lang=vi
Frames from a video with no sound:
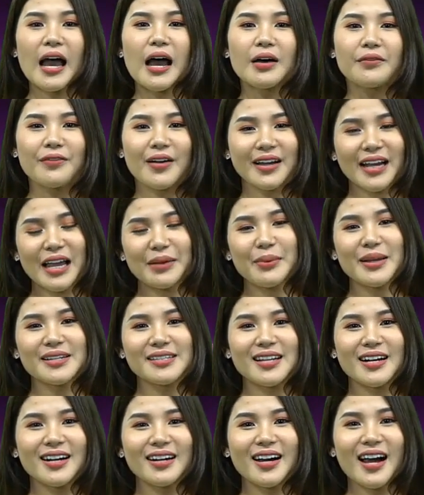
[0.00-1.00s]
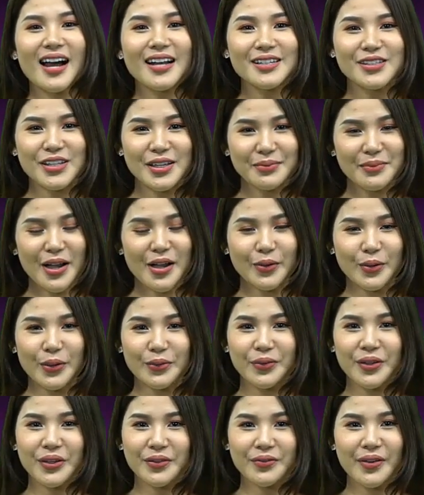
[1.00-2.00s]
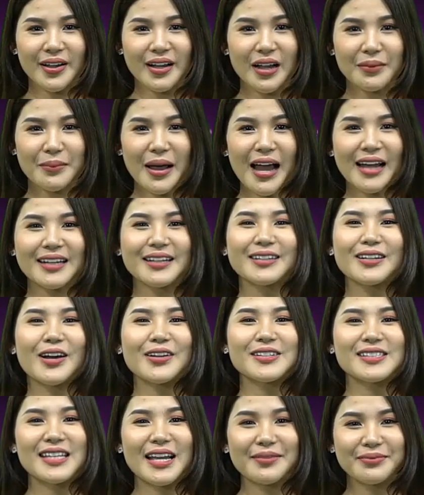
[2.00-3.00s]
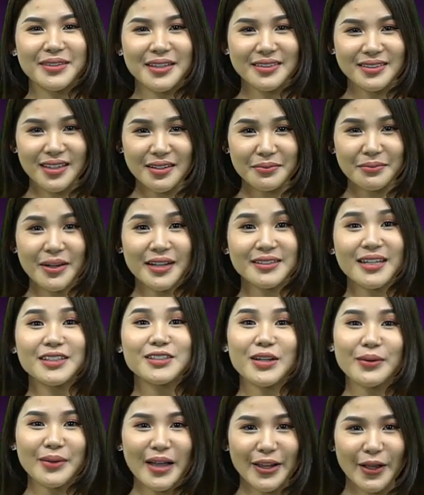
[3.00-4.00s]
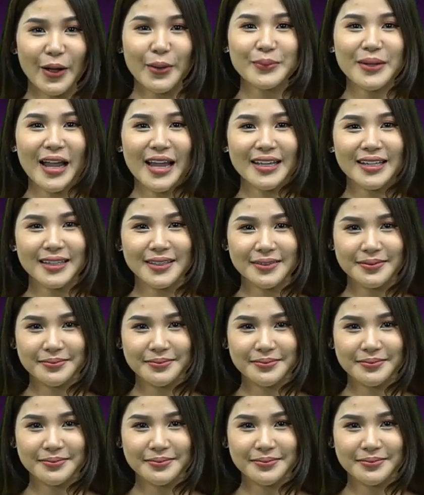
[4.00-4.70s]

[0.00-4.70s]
Và ngay bây giờ, xin mời quý vị và các bạn đón xem tin tức mới nhất trong ngày hôm nay.